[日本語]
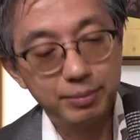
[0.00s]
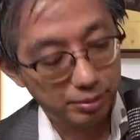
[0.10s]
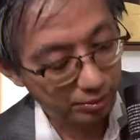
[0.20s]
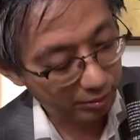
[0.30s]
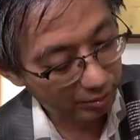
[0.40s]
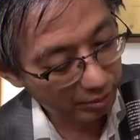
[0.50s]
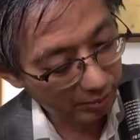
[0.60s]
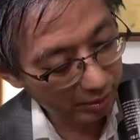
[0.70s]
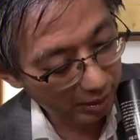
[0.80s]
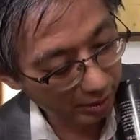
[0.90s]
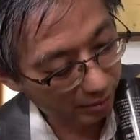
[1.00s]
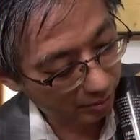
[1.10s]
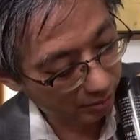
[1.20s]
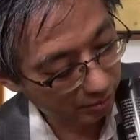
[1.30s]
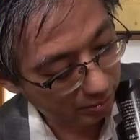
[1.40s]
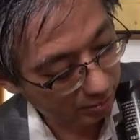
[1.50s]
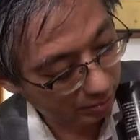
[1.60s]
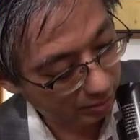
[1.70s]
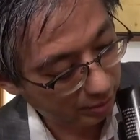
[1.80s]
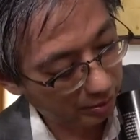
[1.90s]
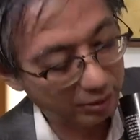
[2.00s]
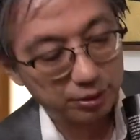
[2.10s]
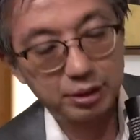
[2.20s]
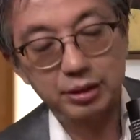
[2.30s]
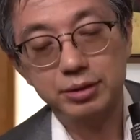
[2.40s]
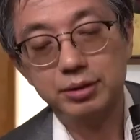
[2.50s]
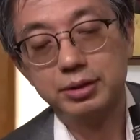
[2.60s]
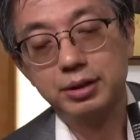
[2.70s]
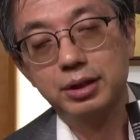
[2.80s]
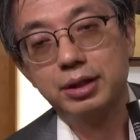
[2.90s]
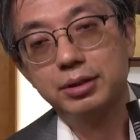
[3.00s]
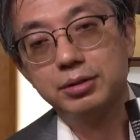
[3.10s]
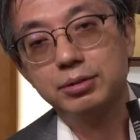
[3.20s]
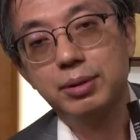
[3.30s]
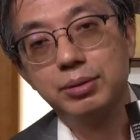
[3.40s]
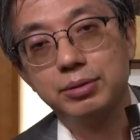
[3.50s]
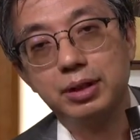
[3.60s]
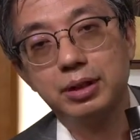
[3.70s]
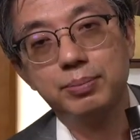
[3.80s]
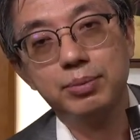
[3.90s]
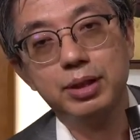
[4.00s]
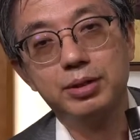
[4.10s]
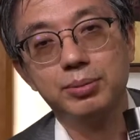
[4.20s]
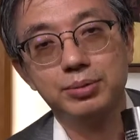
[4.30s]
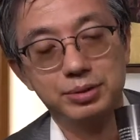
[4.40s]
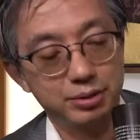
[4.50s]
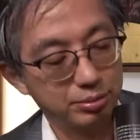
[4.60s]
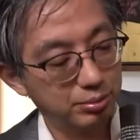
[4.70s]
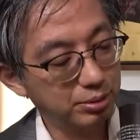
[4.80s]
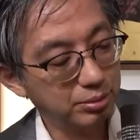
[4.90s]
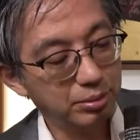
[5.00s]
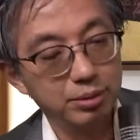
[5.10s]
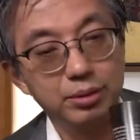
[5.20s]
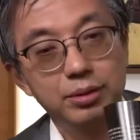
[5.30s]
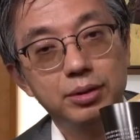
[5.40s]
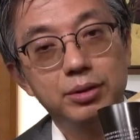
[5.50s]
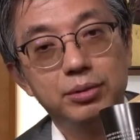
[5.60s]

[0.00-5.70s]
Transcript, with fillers: これこれ多分屋根のこう何て言うんですかね妻の先っぽだと思うんですけどそこにこう